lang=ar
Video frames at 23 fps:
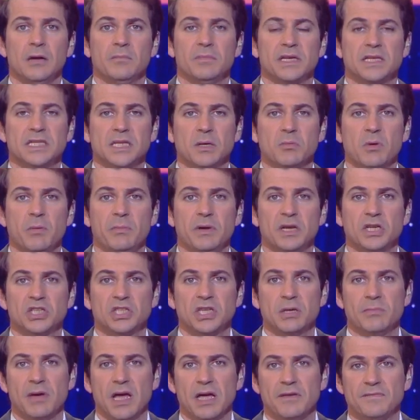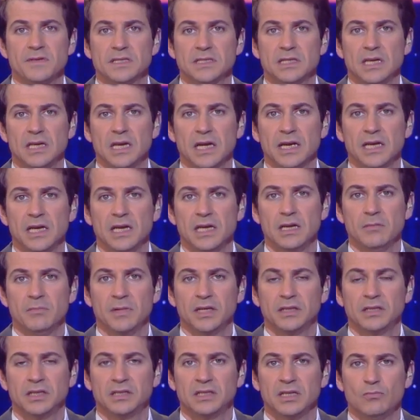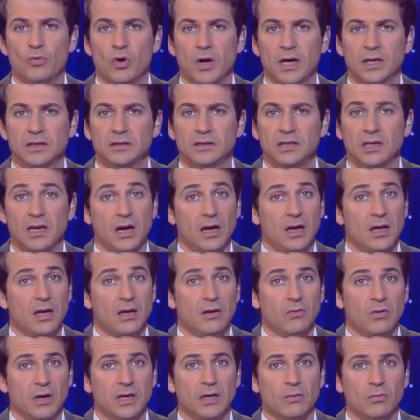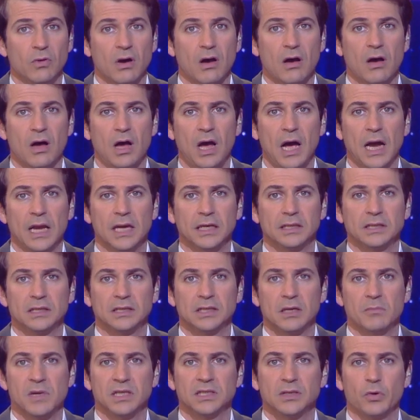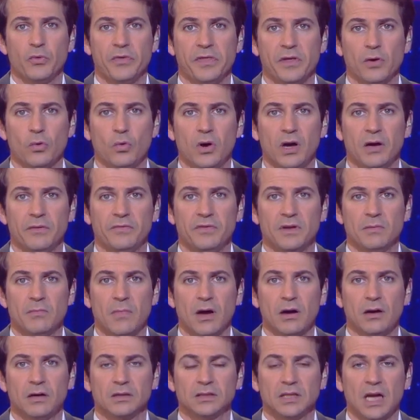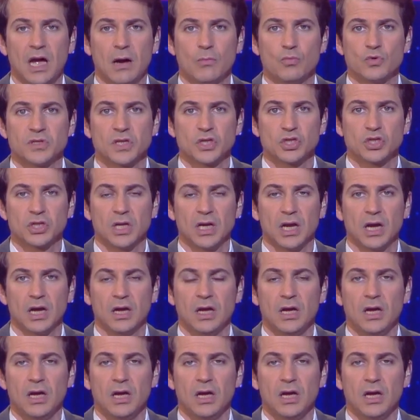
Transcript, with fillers: بسبب الاشتباه في استهلاكه لمادة مخدرة وهي الوقائع التي تم توثيقها في مقاطع مسجلة